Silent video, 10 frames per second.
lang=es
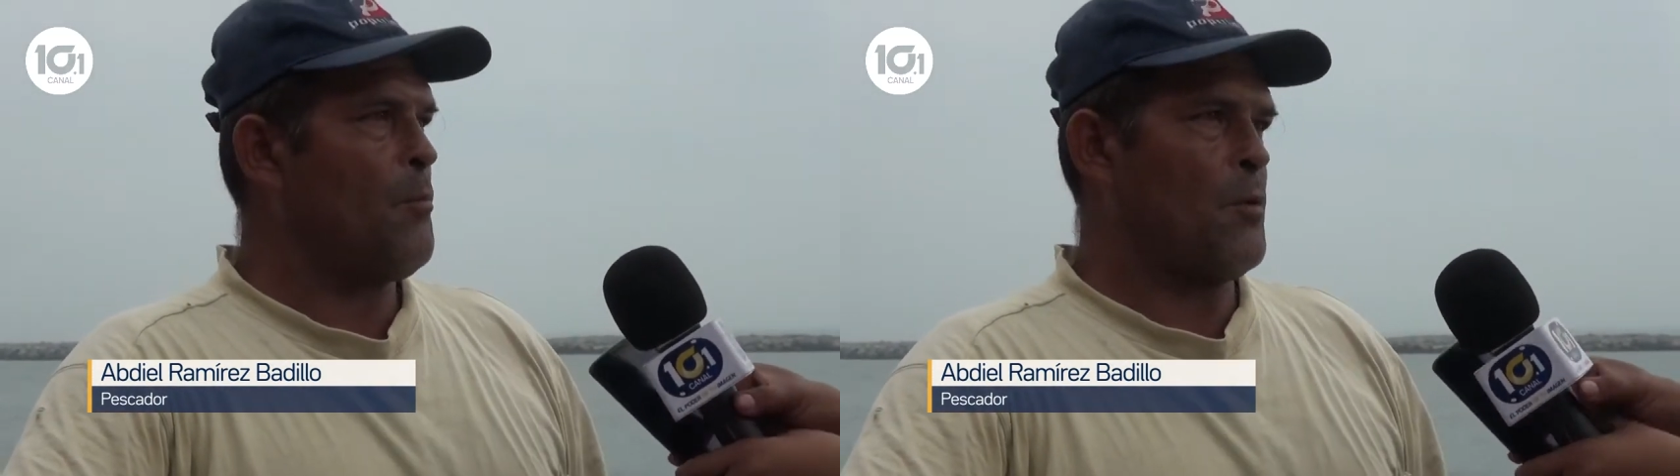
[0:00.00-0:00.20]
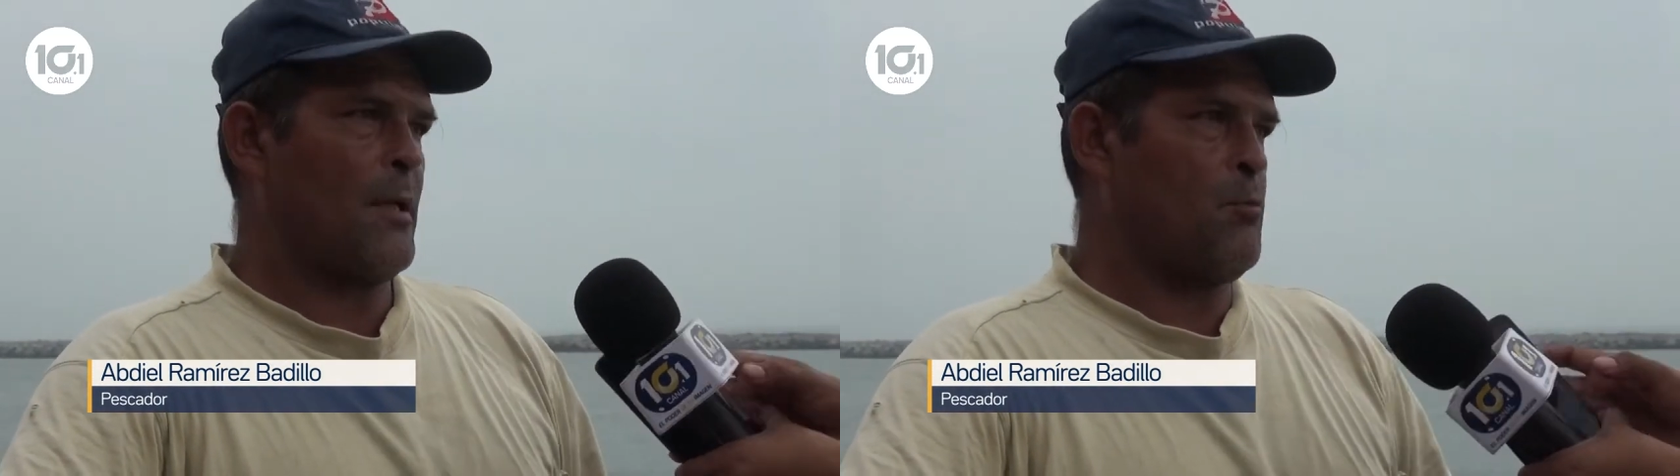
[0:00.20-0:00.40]

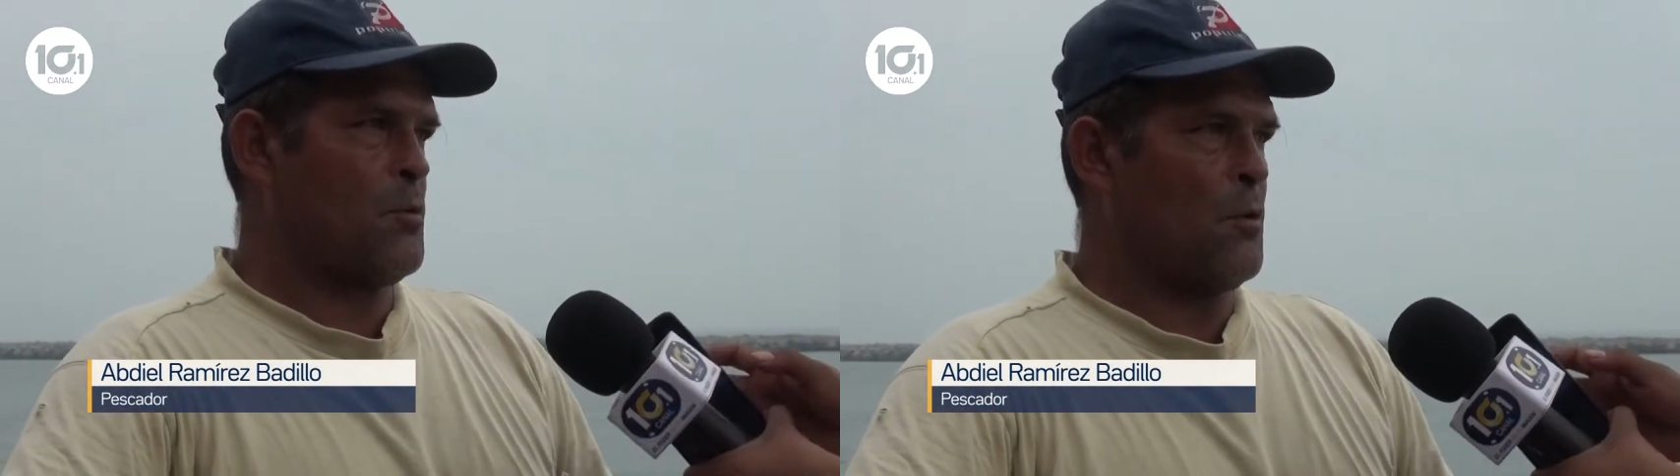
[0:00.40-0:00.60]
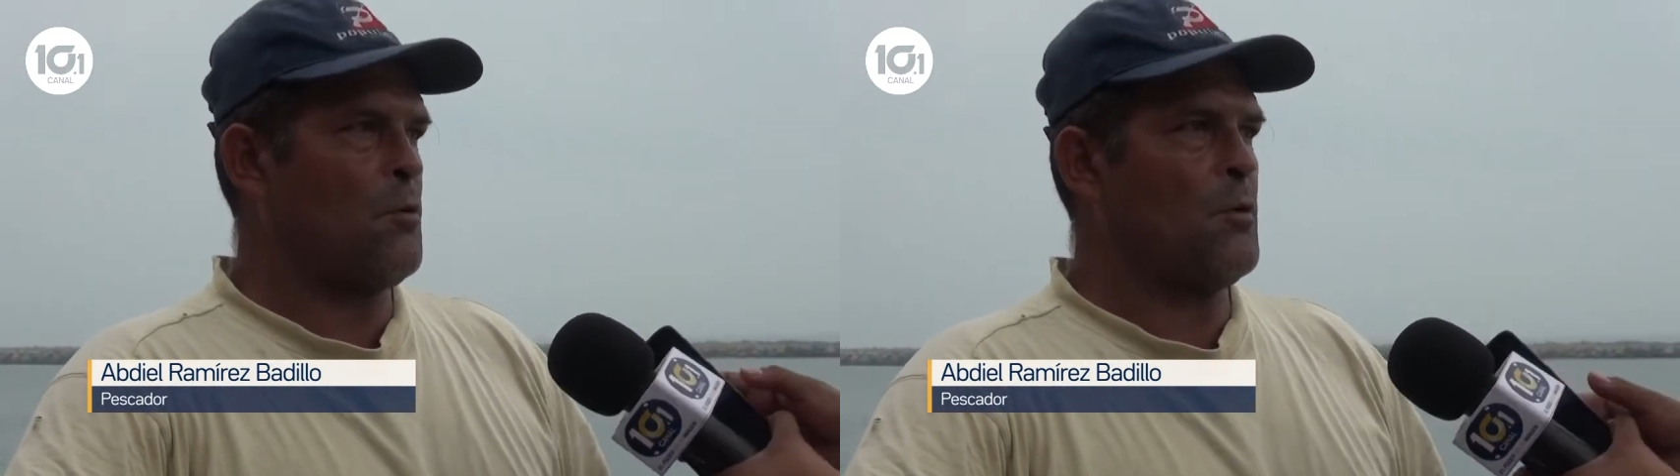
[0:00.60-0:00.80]
porque
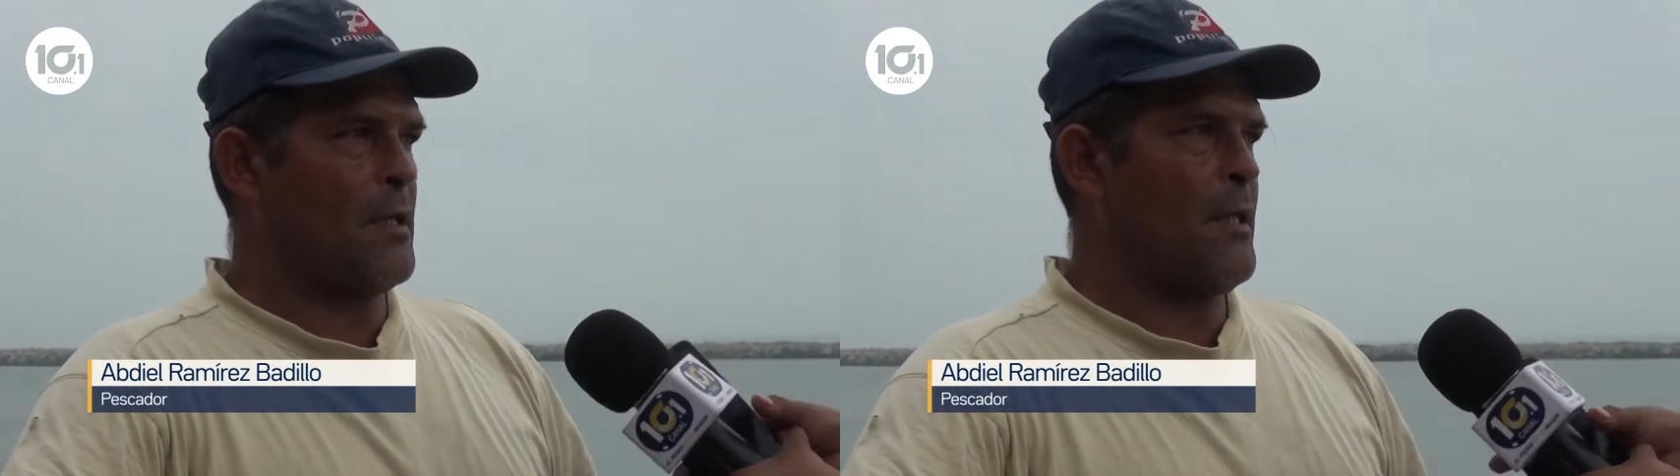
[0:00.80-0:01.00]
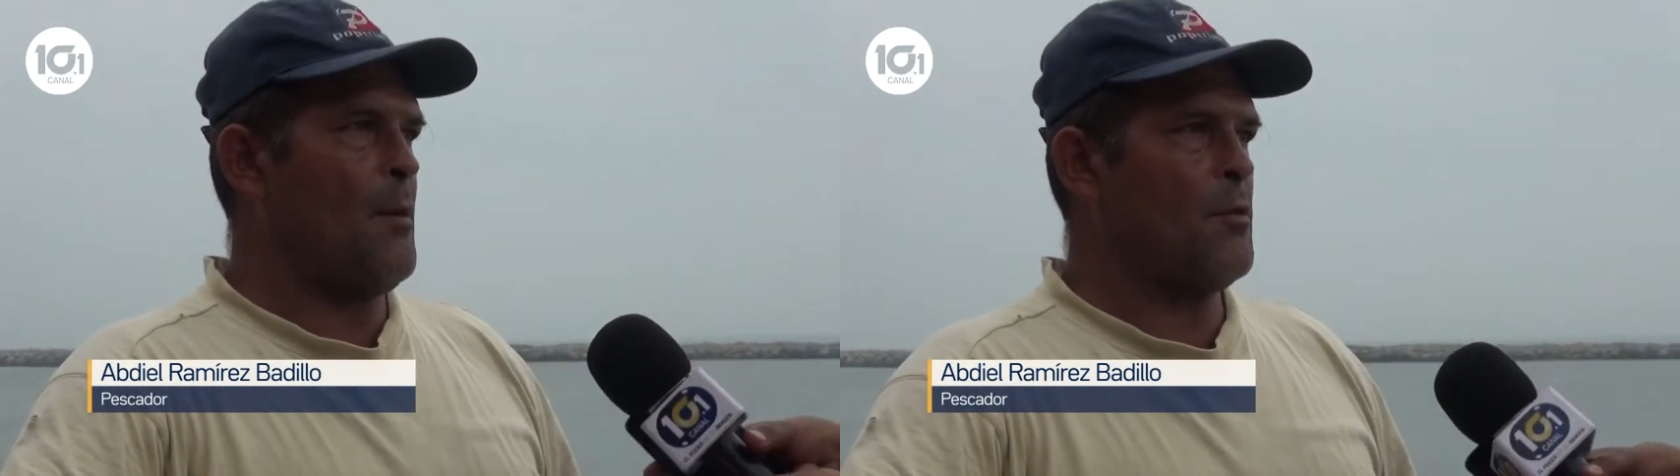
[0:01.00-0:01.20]
nosotros nos
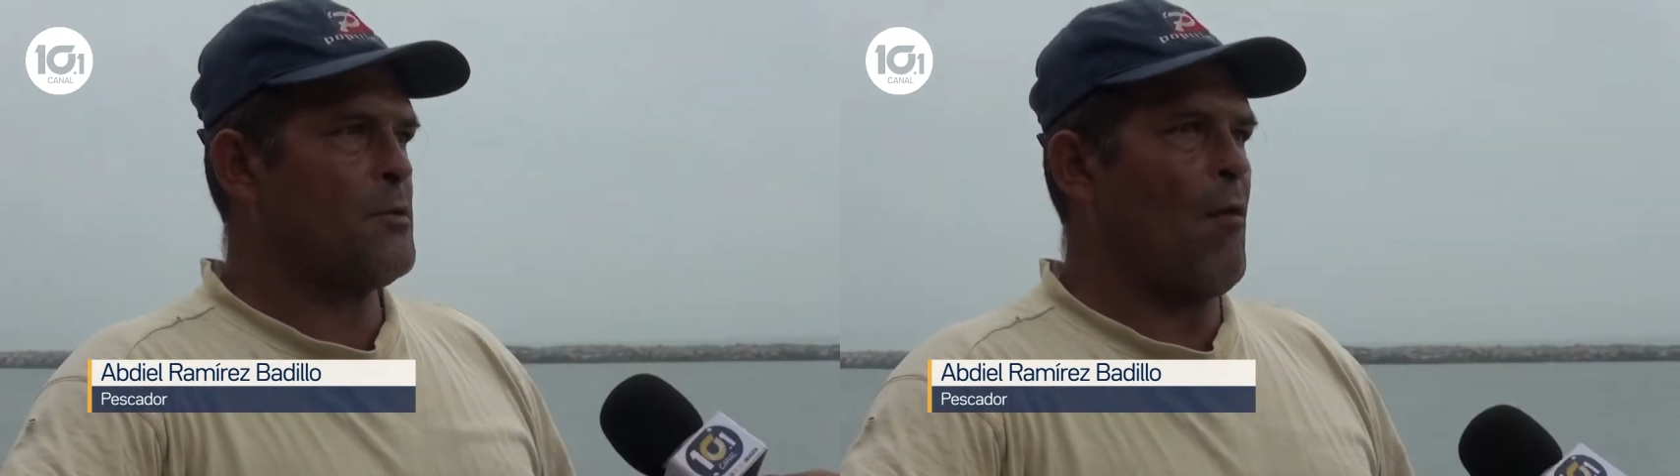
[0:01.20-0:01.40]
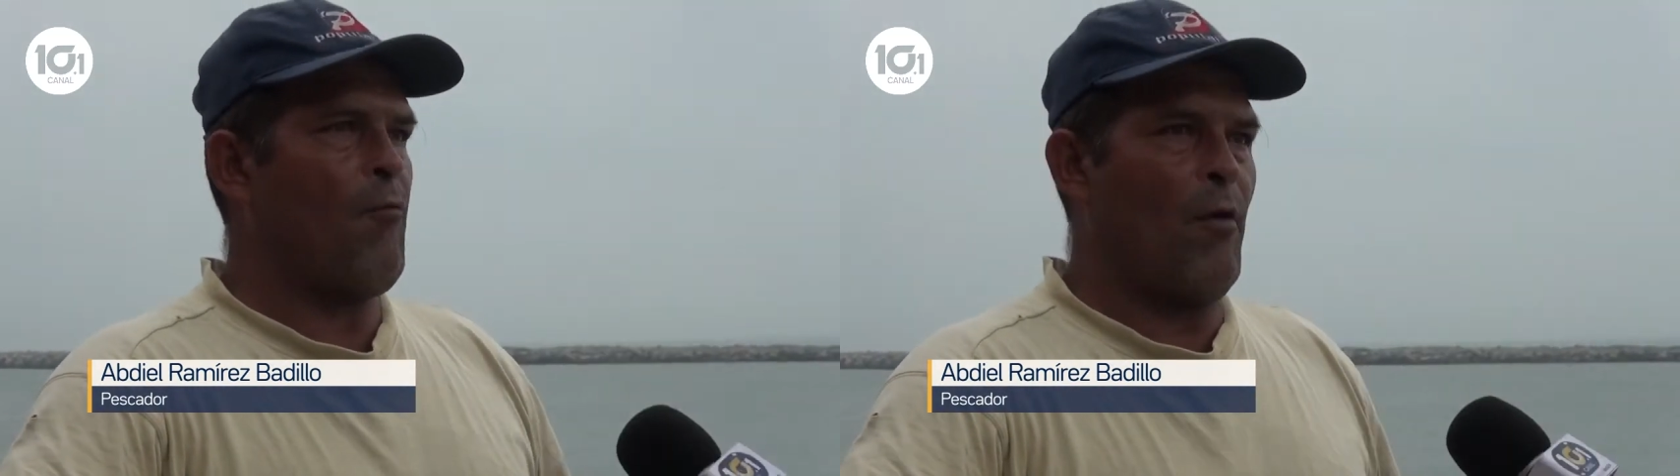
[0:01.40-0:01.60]
quedamos
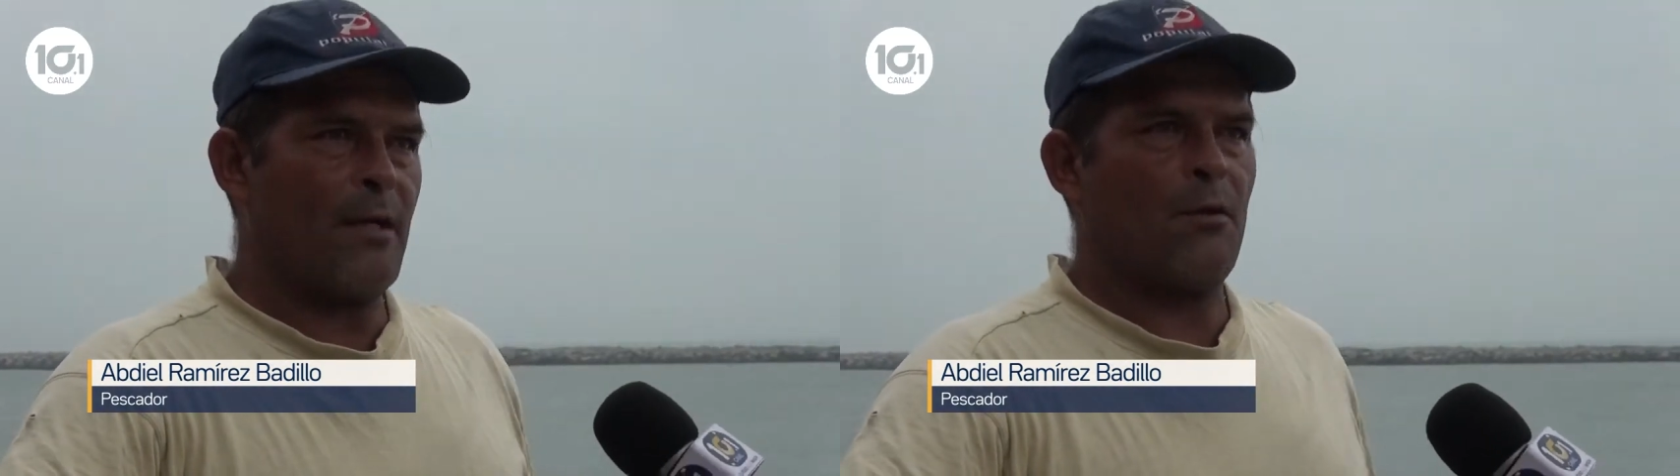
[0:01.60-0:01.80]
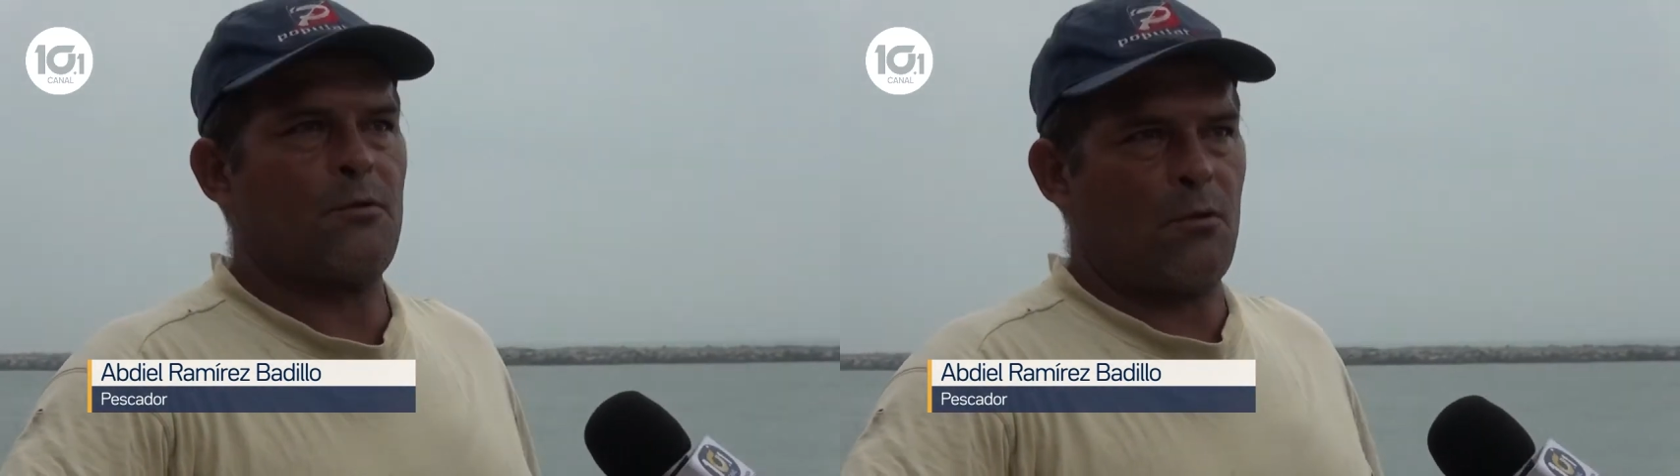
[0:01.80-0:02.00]

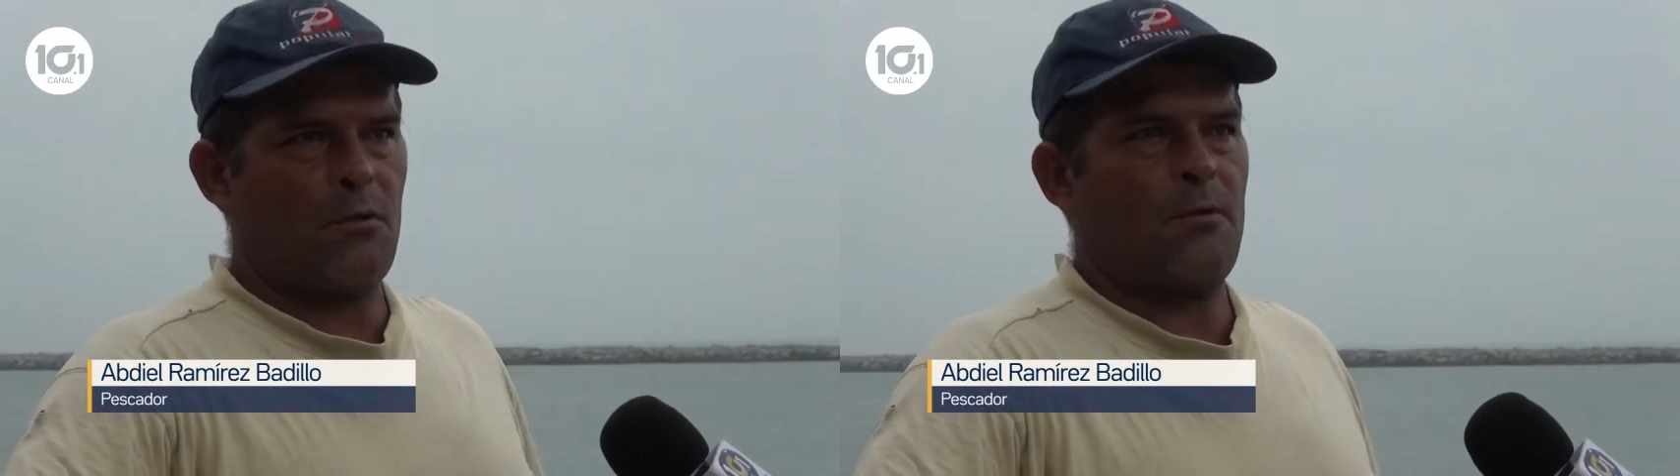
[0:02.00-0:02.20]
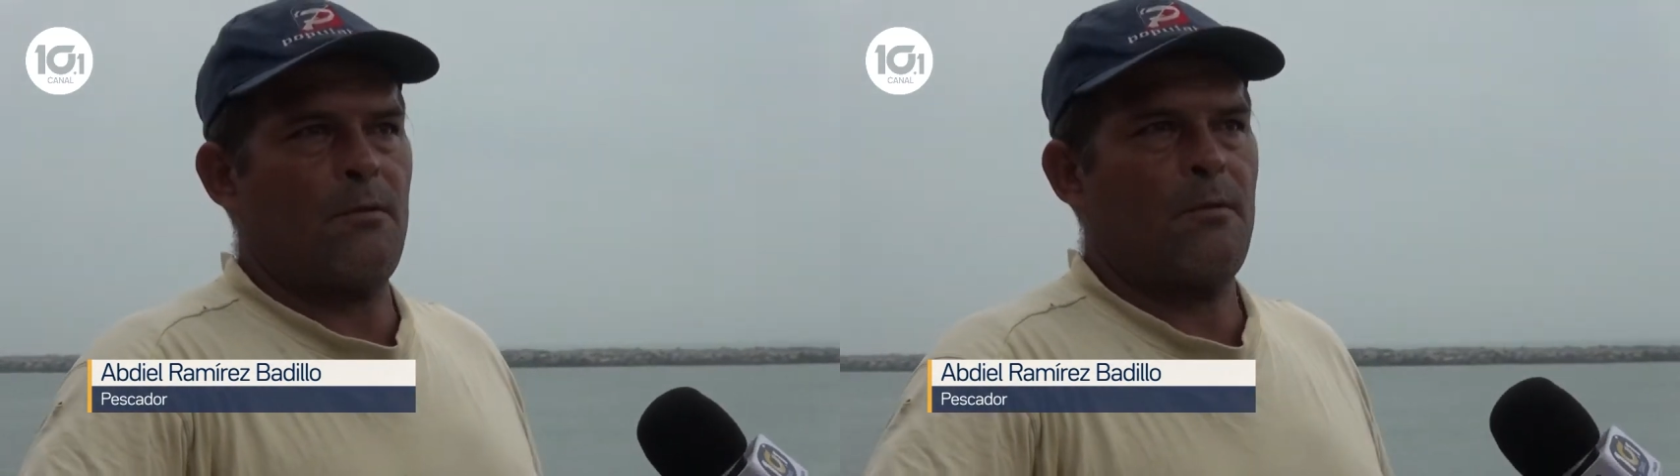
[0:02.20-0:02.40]
afuera nosotros.